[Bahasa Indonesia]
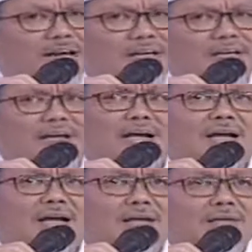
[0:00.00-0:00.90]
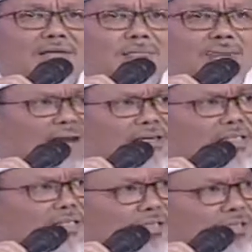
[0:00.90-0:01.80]
jadinya by
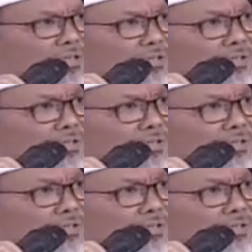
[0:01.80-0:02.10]
accident.